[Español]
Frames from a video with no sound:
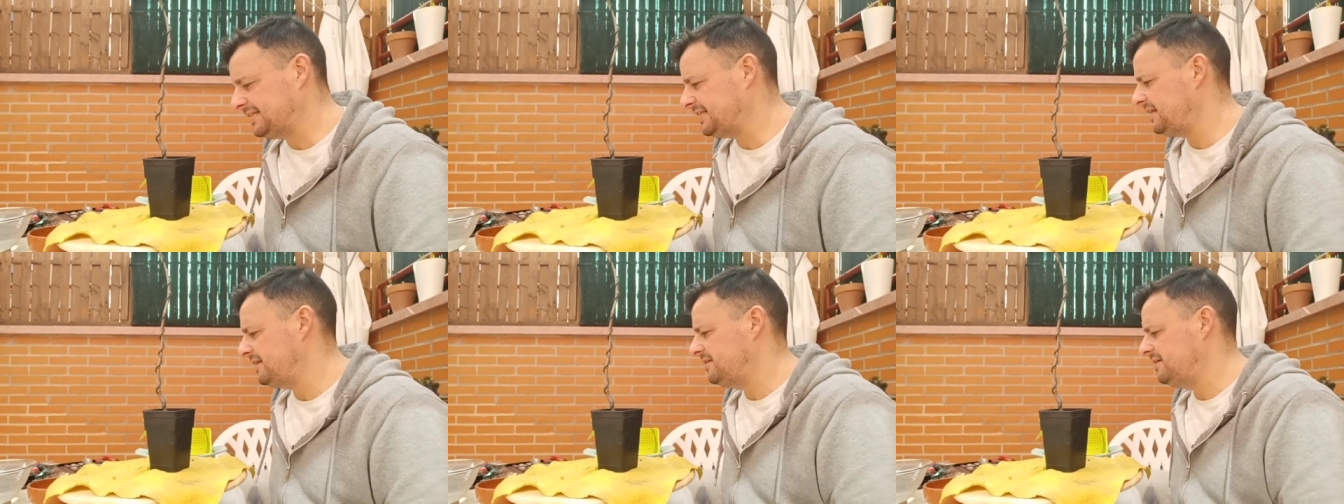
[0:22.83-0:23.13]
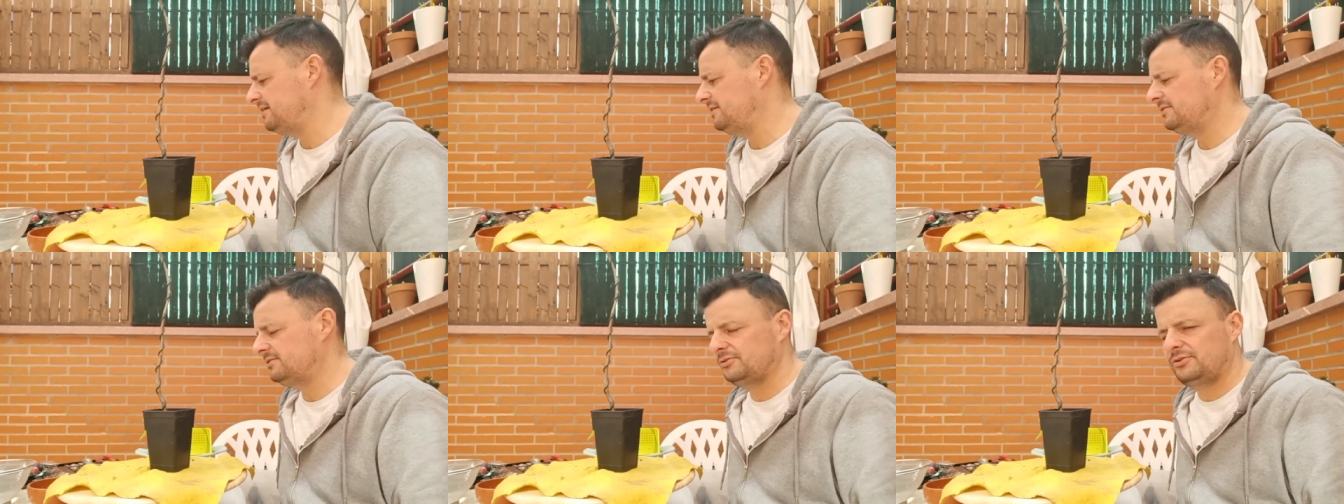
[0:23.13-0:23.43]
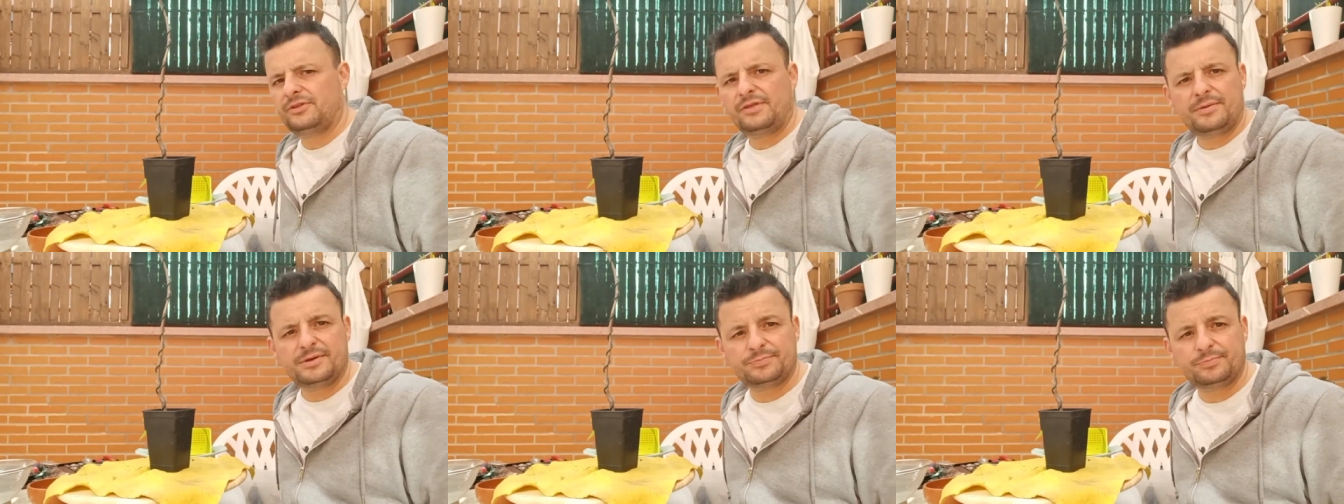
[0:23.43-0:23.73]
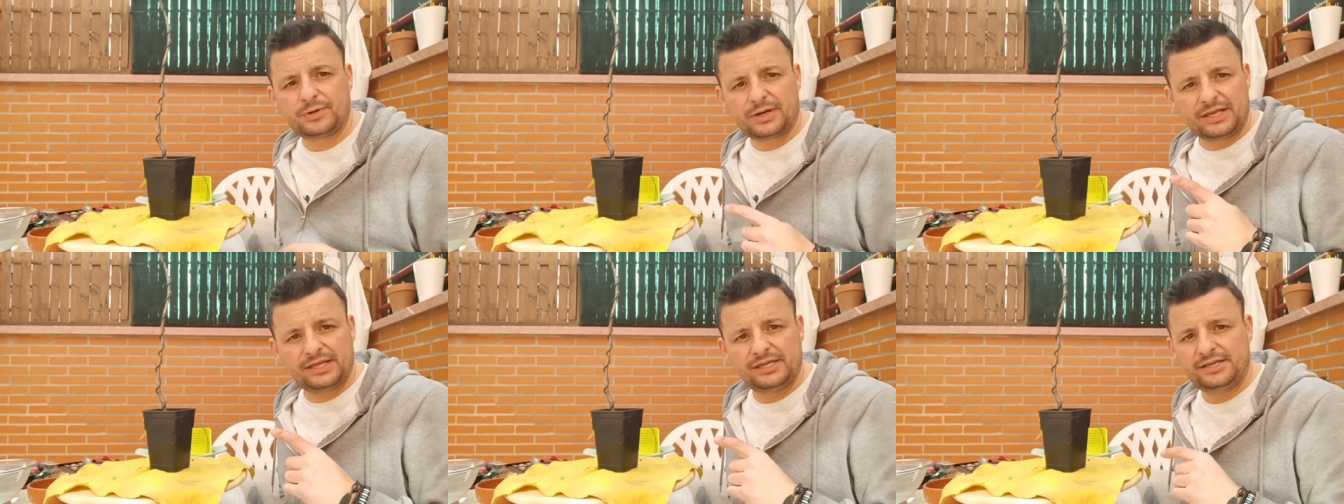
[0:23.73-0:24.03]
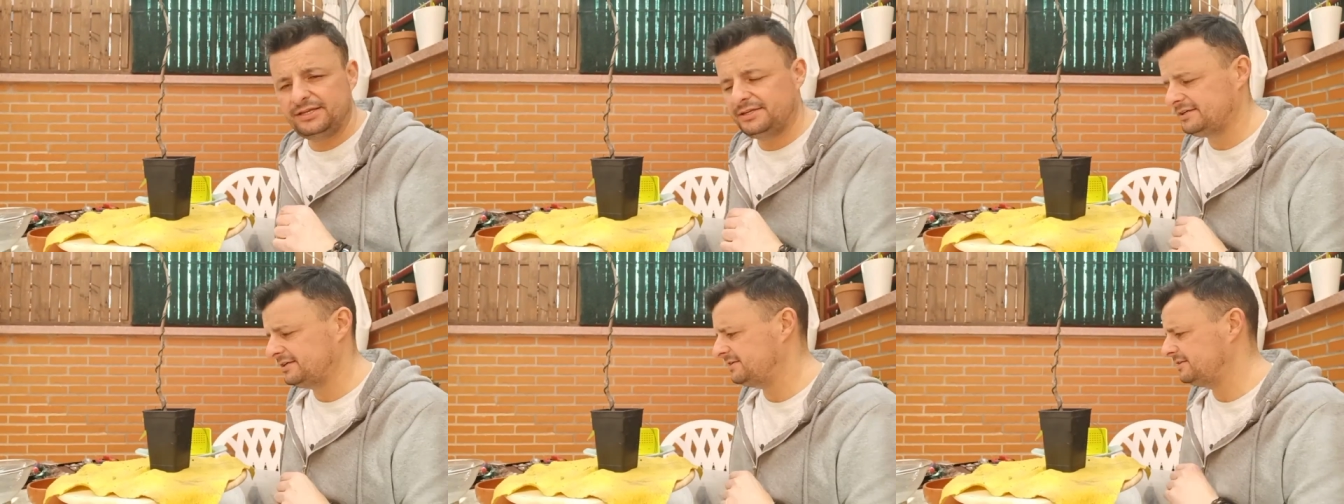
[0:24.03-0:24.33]
¿qué tal? Otro día más por
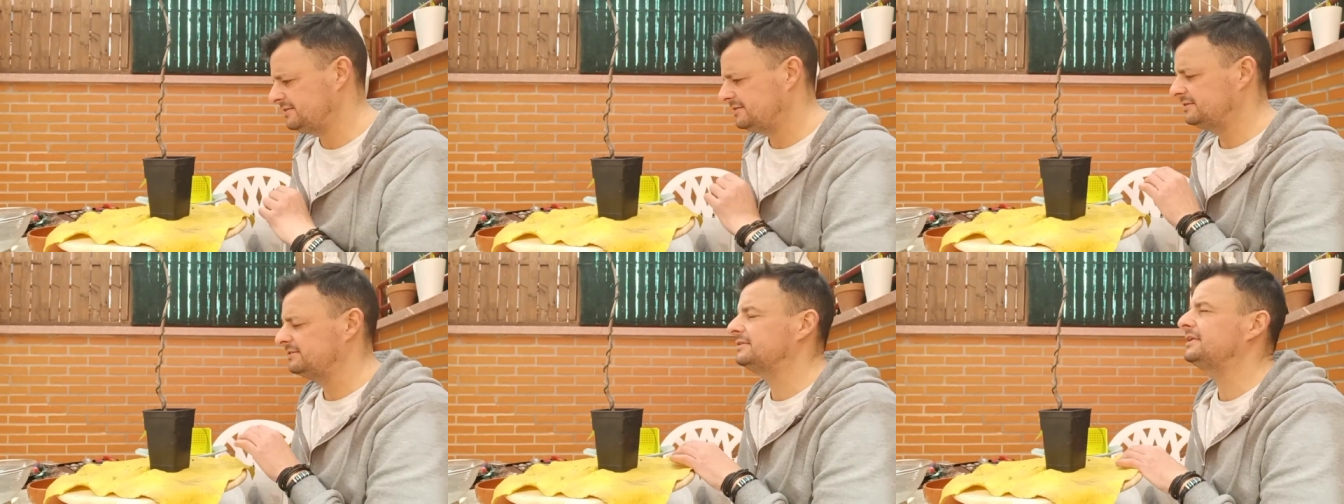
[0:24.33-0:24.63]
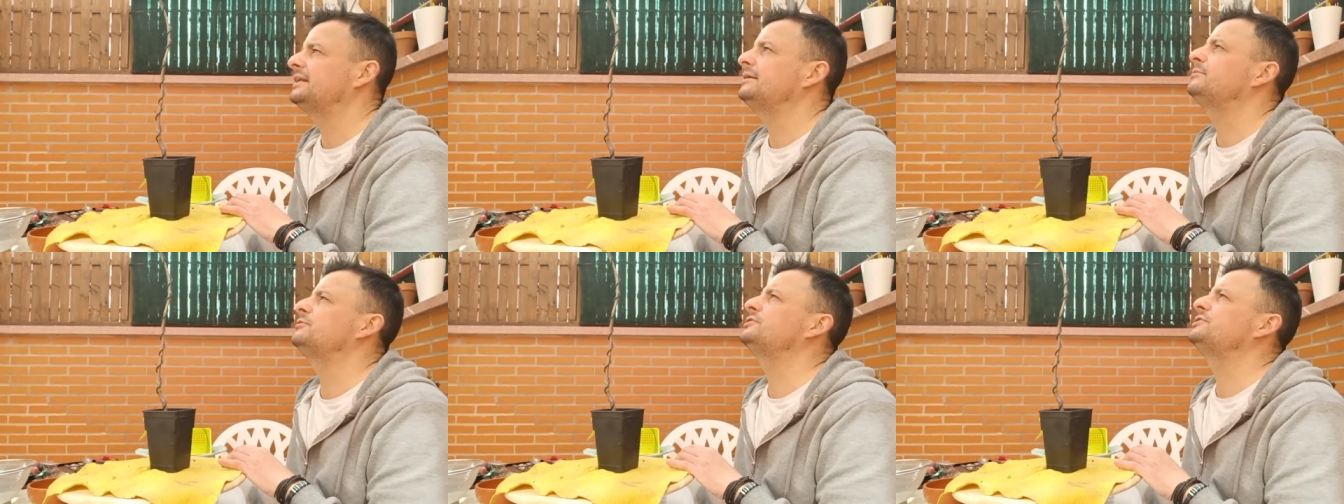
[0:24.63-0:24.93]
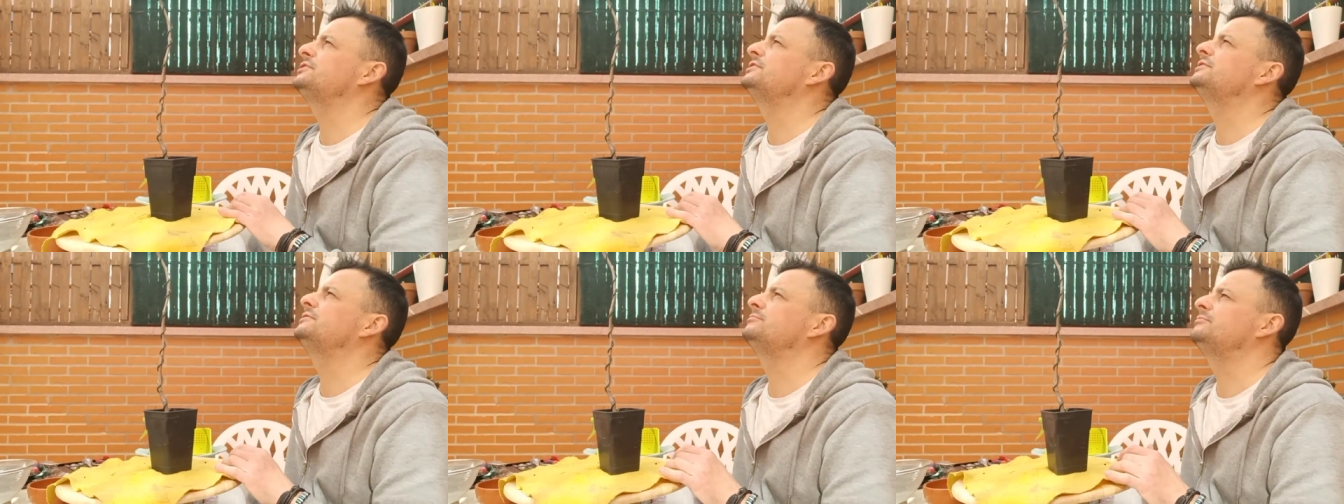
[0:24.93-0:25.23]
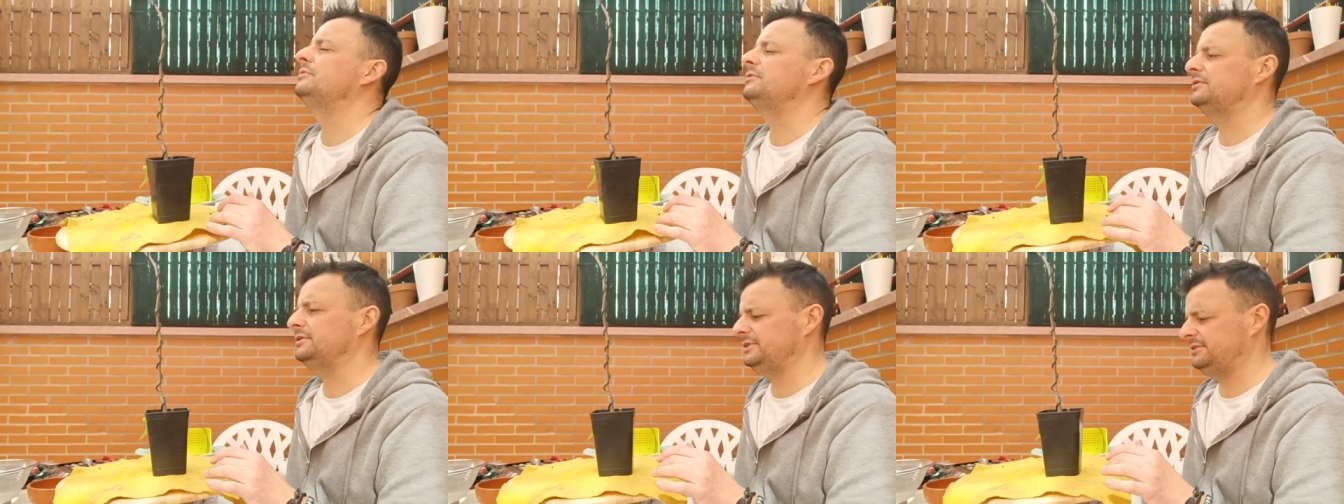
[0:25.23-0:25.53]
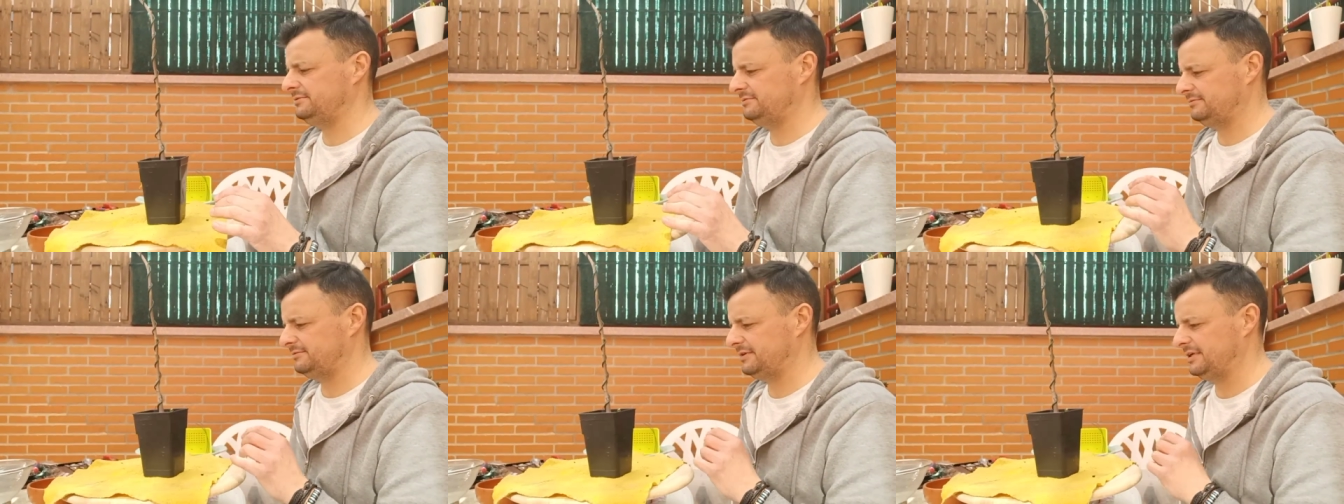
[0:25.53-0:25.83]
aquí. Tenemos
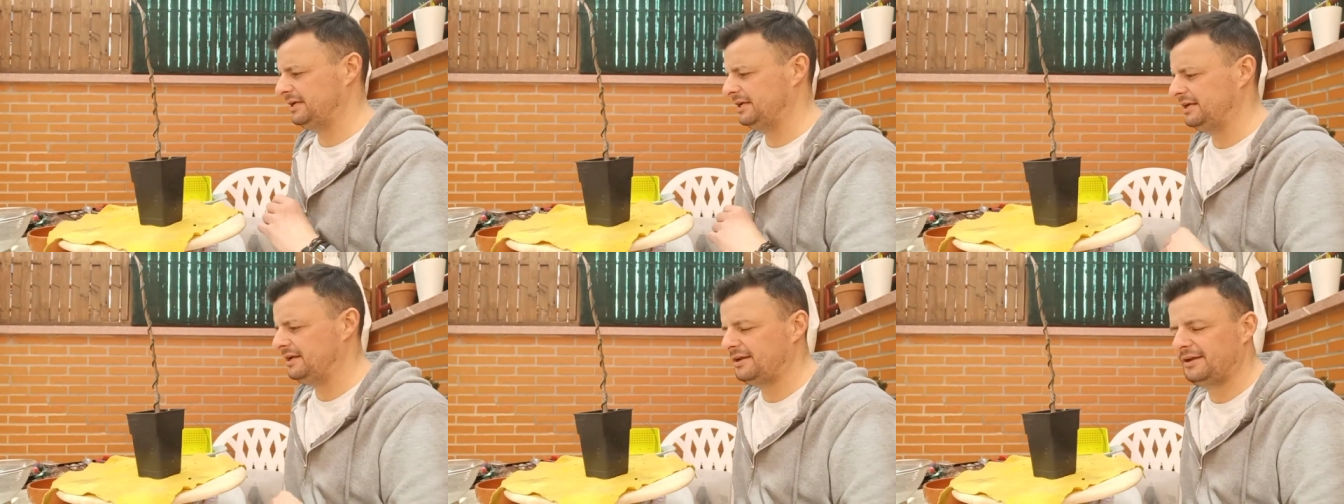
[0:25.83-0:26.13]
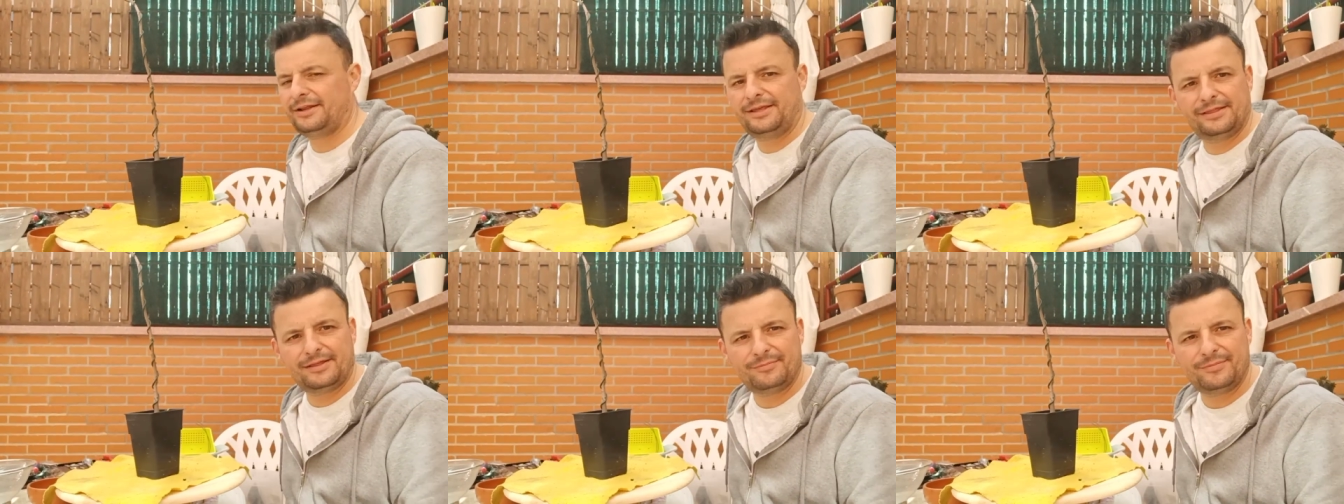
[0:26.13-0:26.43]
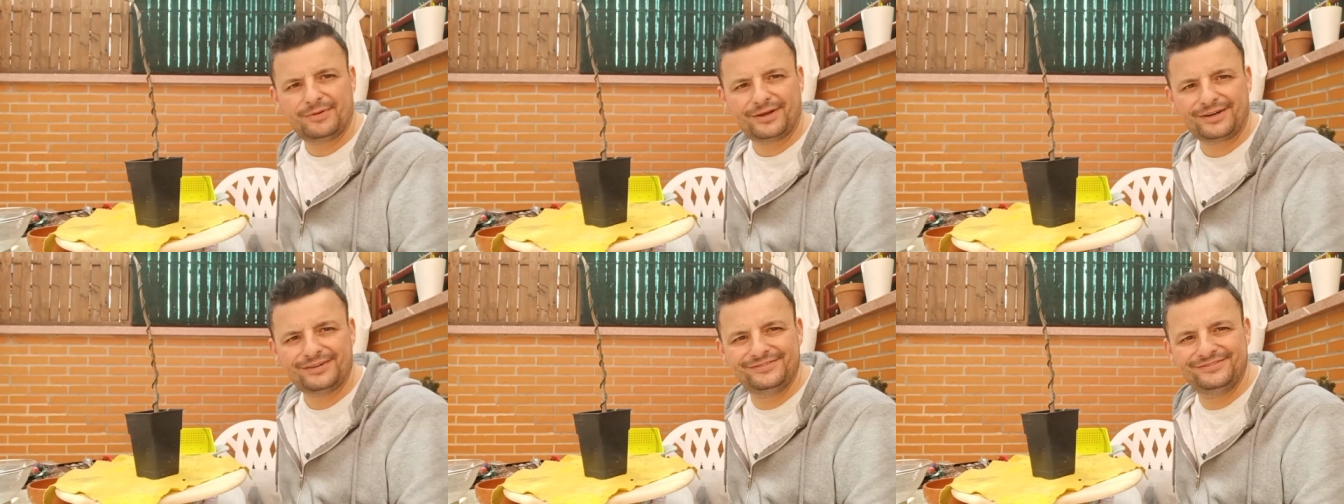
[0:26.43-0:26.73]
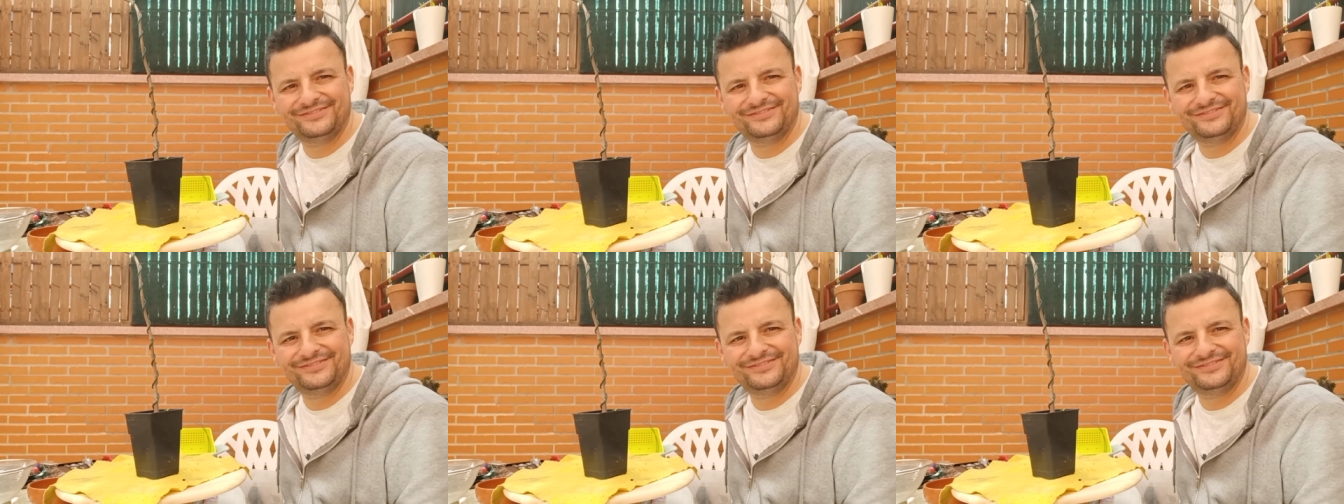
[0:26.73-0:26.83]
el liquidambar,